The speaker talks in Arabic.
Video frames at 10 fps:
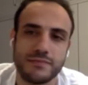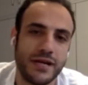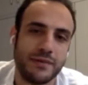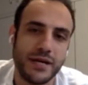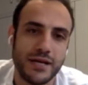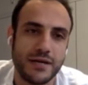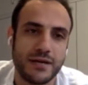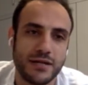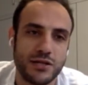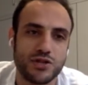انا
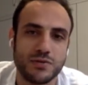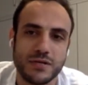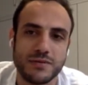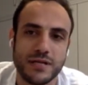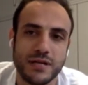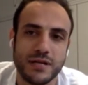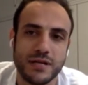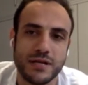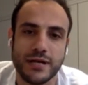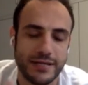بحكي عن تجربتي من
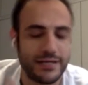سرطانات